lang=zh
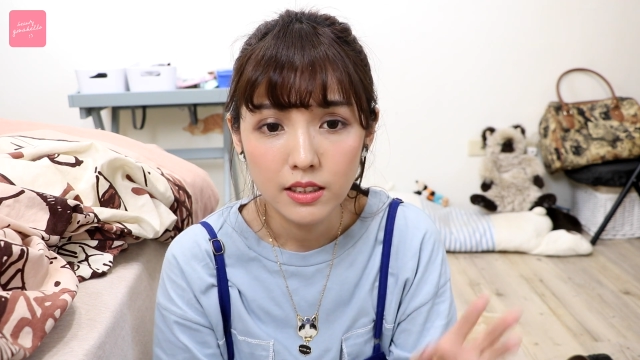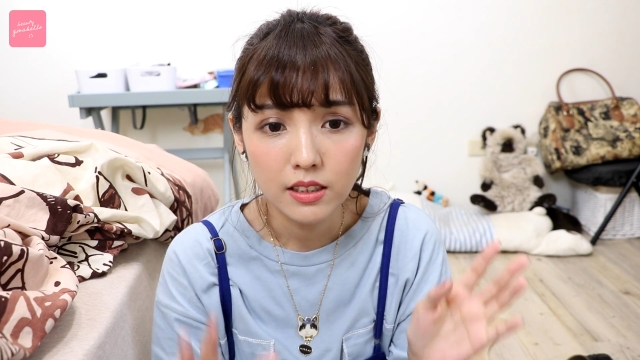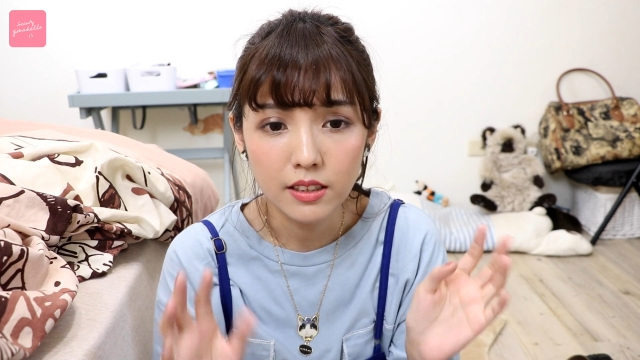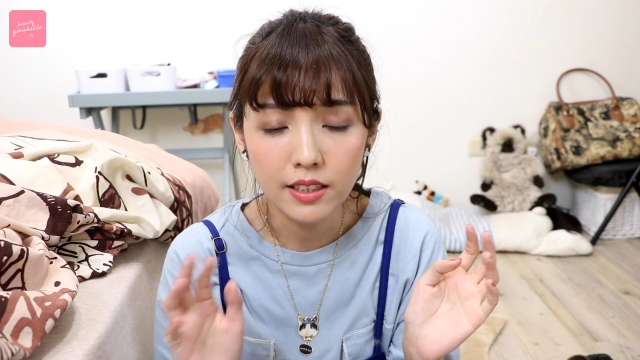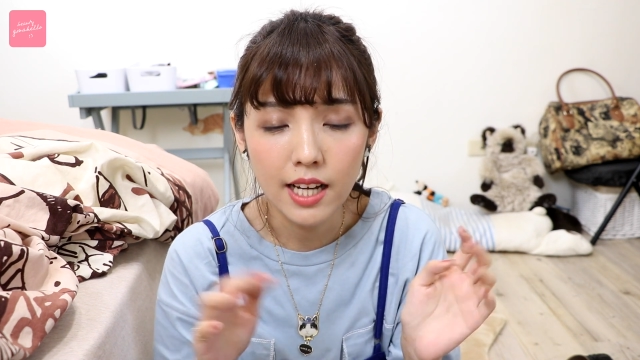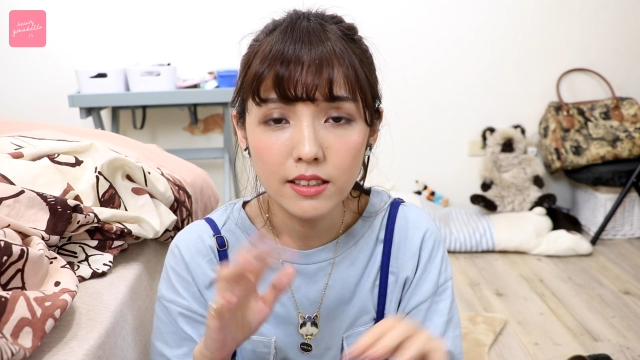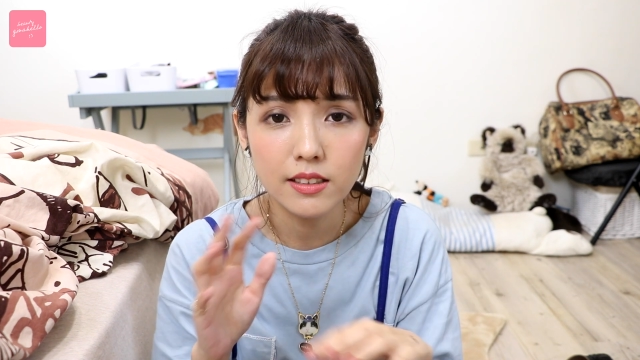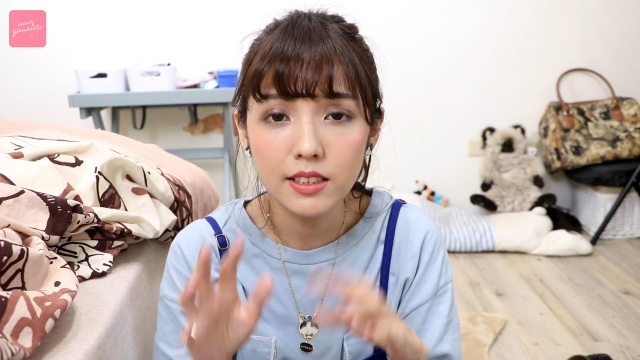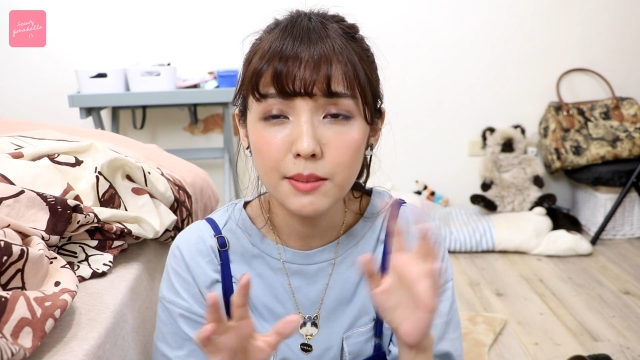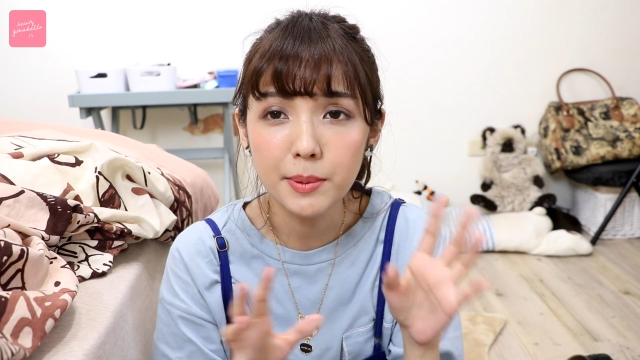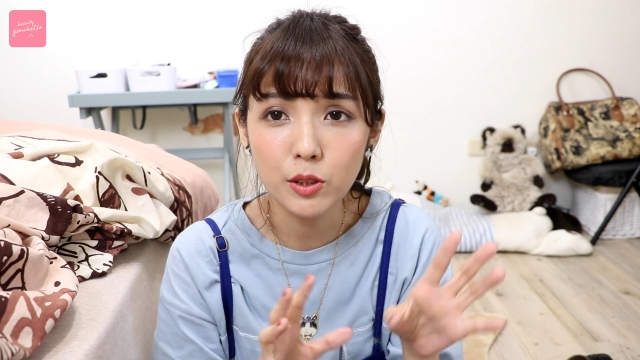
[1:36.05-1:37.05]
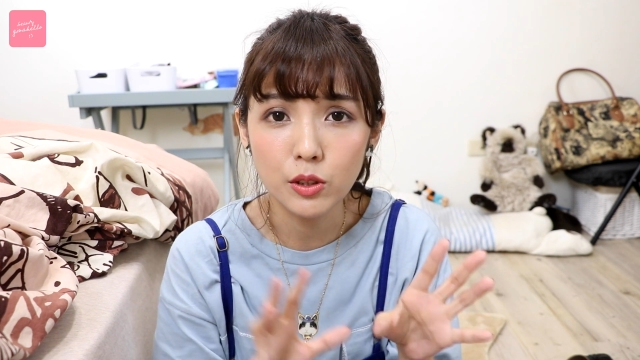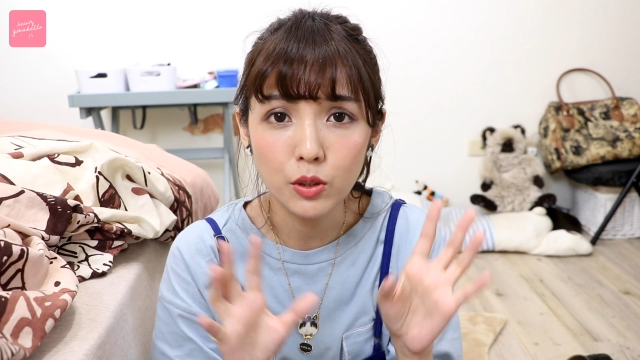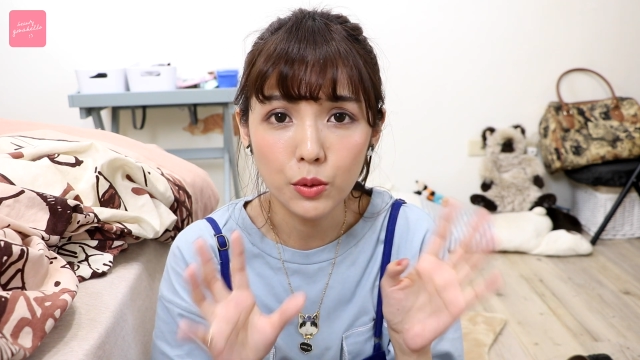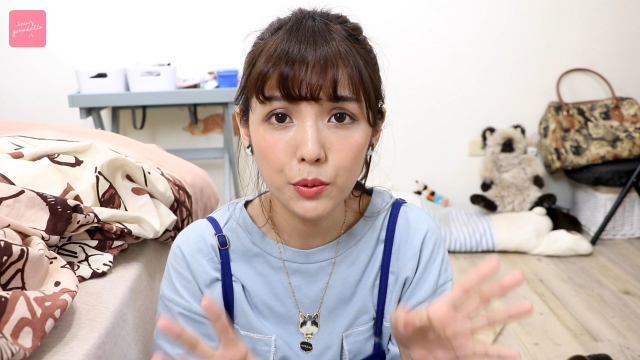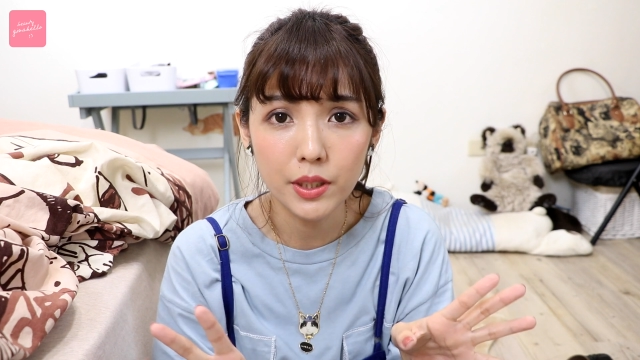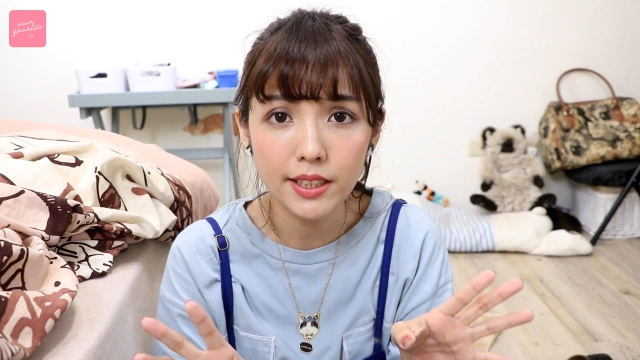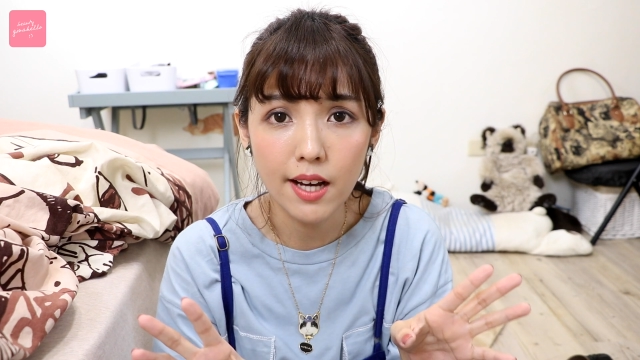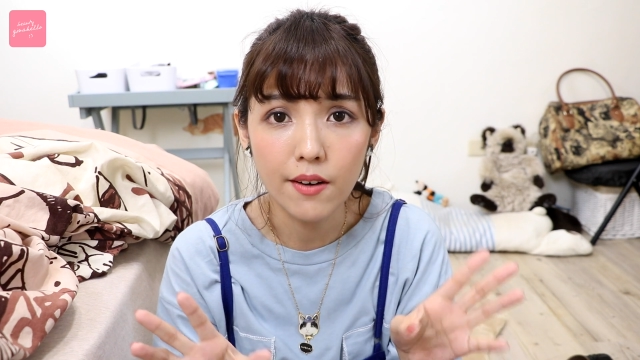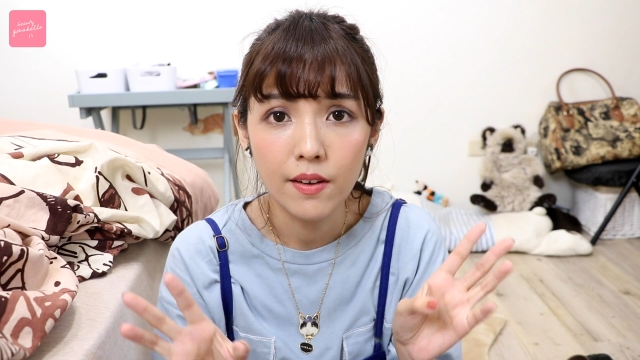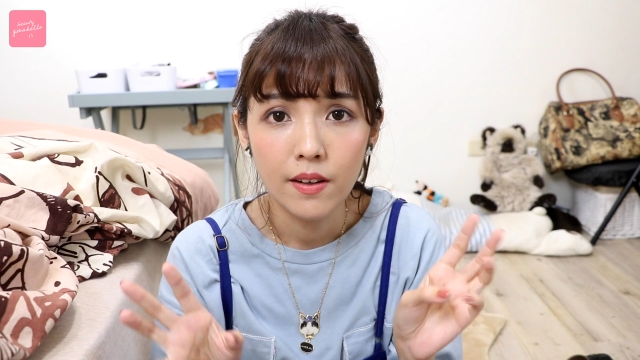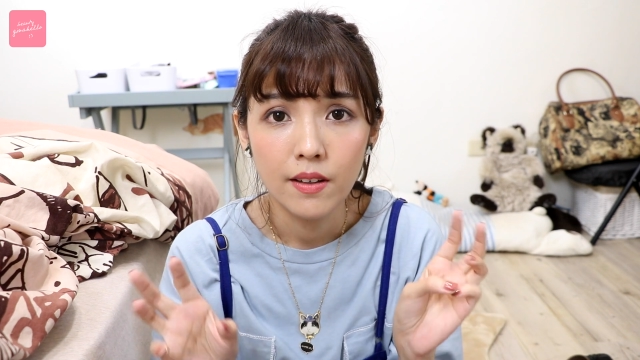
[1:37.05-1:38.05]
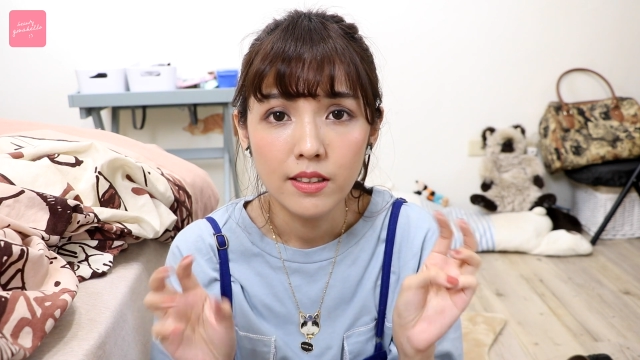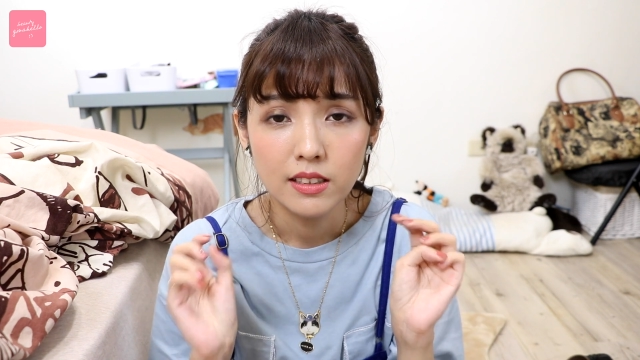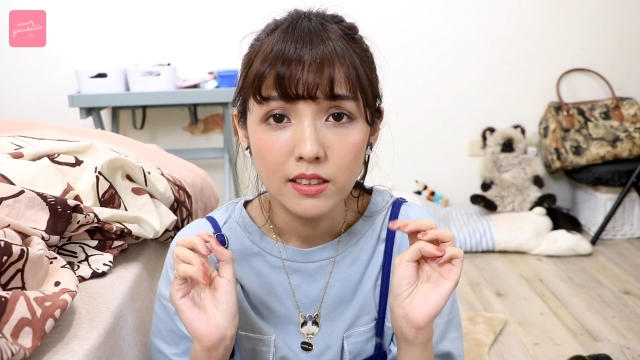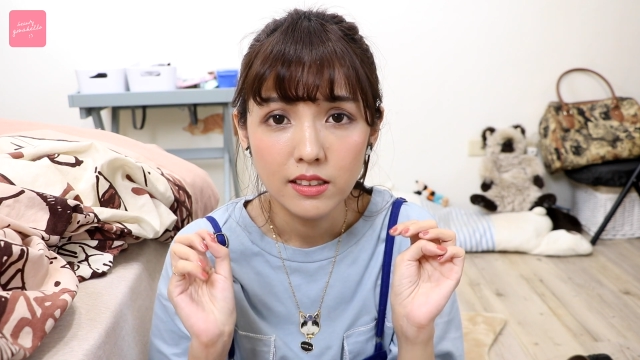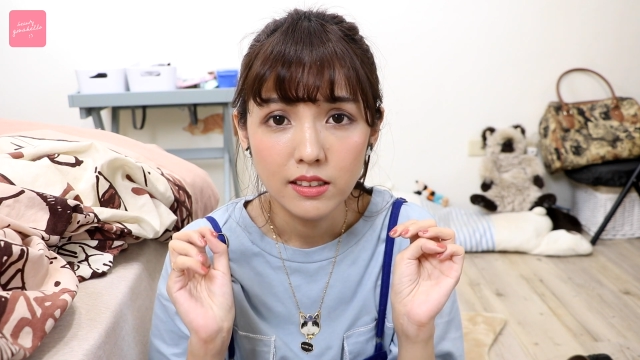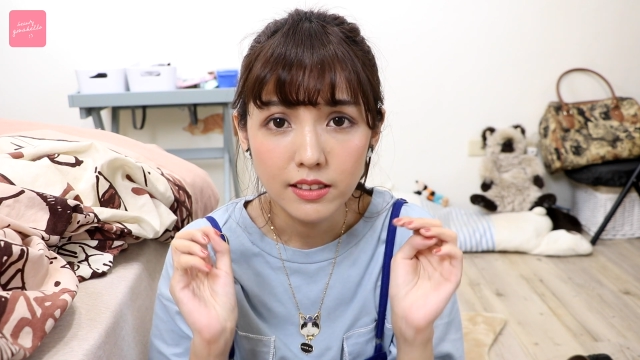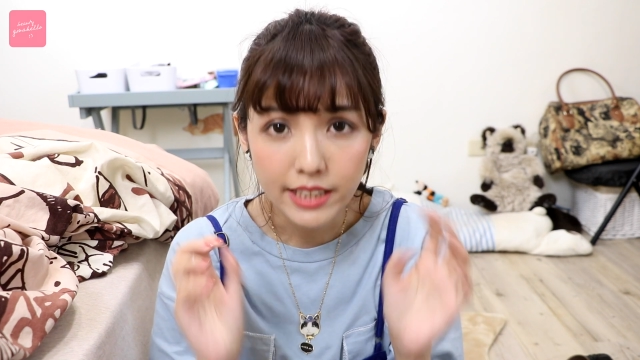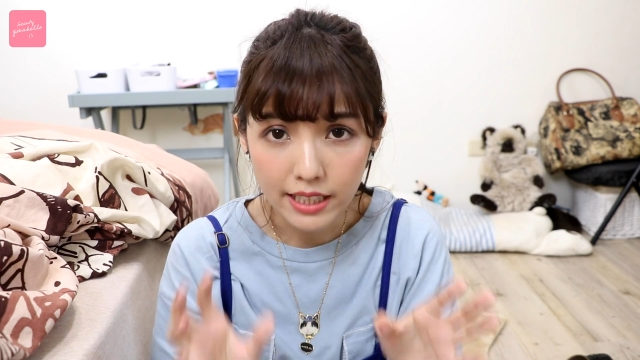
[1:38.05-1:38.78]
跟它的 CP 值有对到，这